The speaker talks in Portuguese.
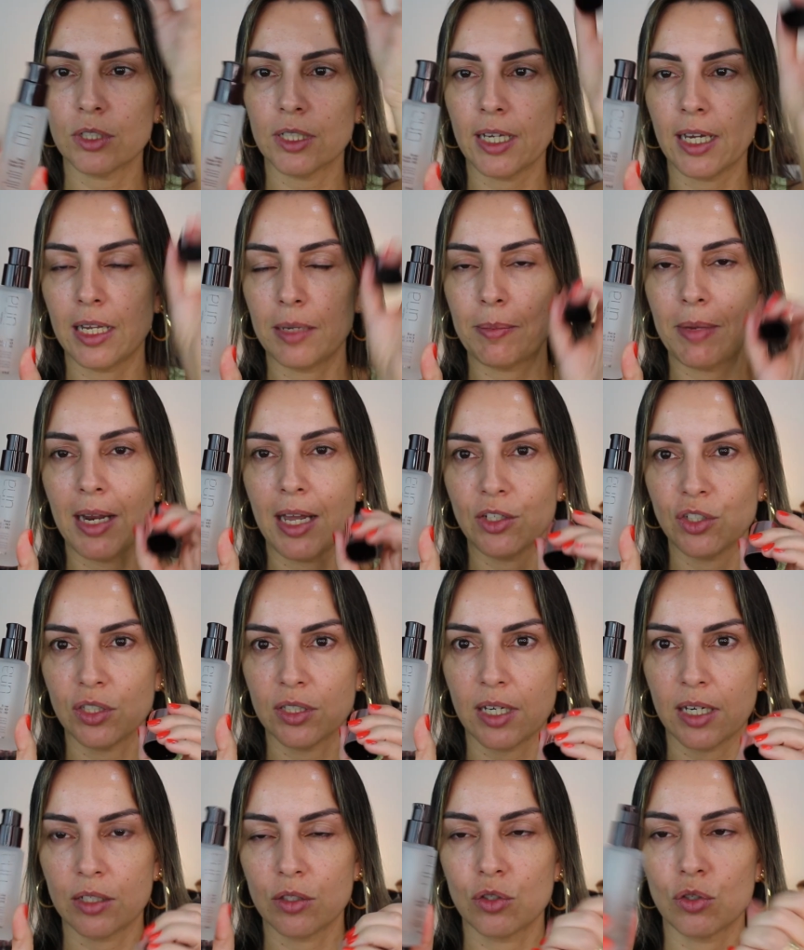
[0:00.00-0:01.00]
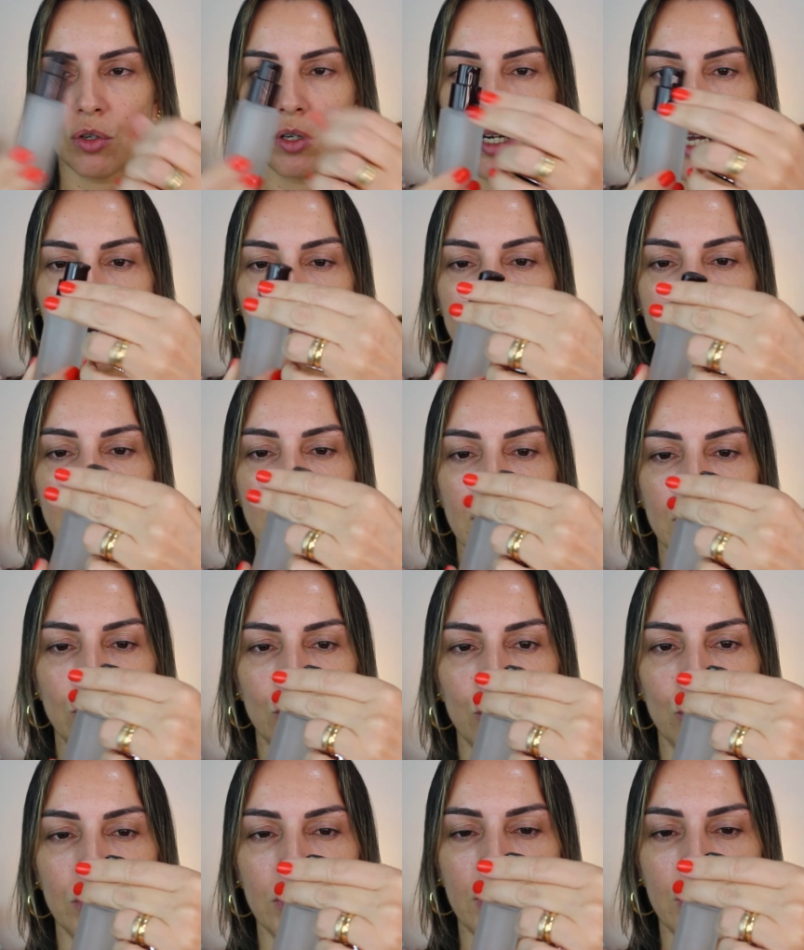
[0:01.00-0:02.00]
daquela embalagem tradicional da
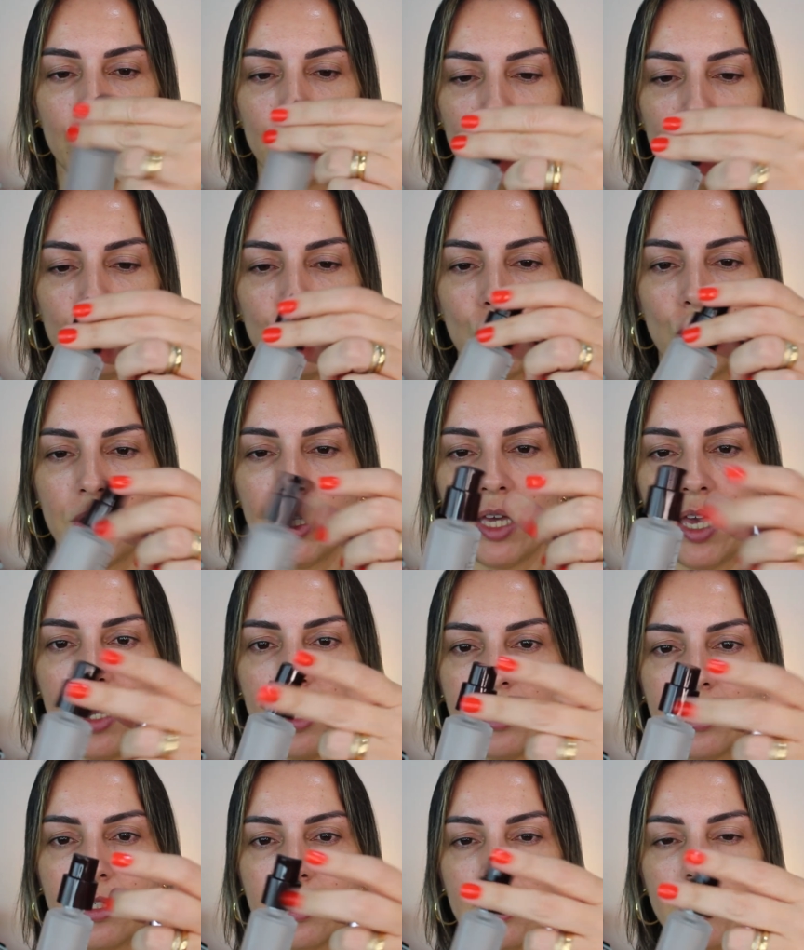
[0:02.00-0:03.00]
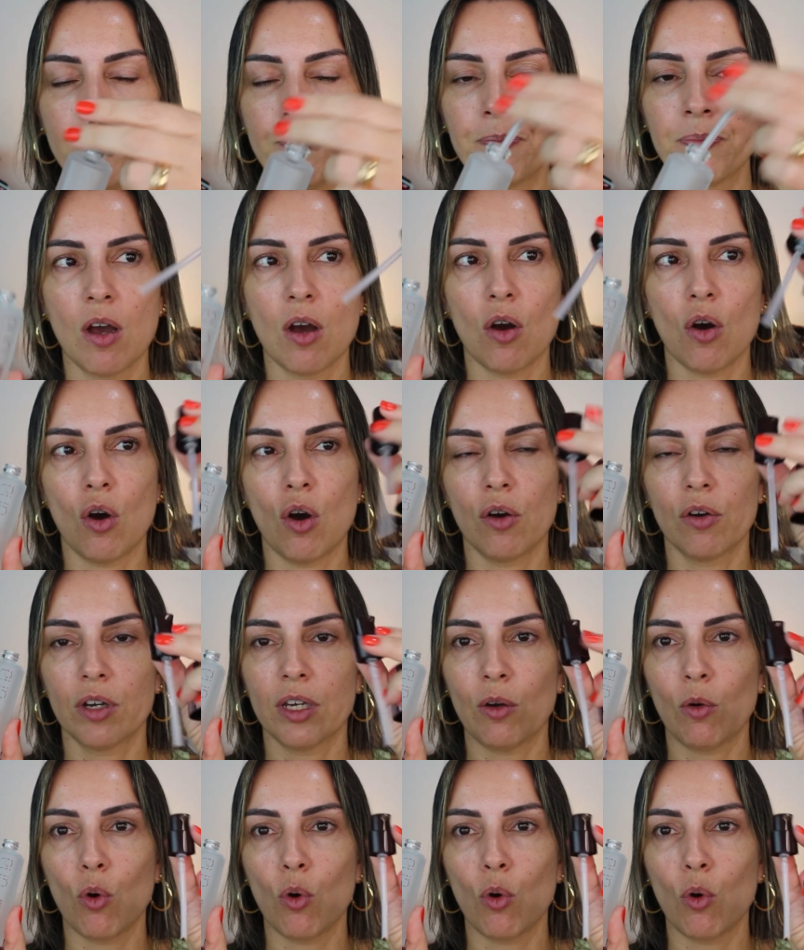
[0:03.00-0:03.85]
Natura que a gente conhece, ó,